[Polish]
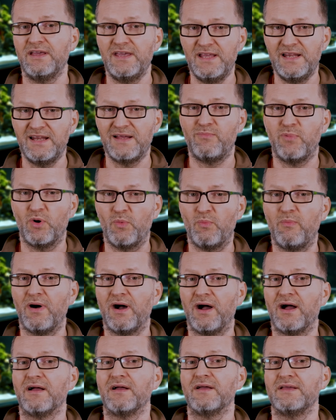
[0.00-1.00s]
ile
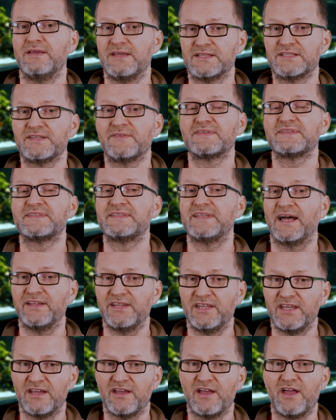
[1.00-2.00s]
pompa jest w
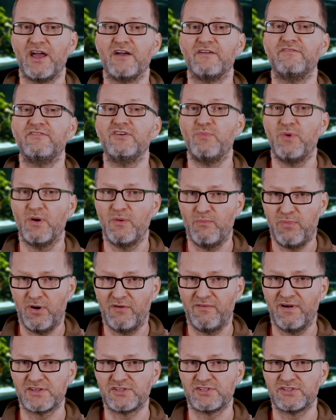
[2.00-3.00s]
stanie
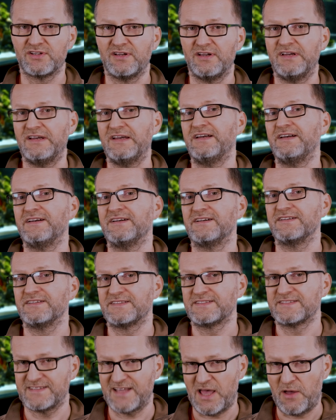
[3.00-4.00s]
wypompować
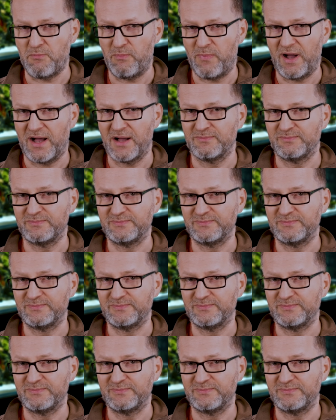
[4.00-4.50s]
Sampa.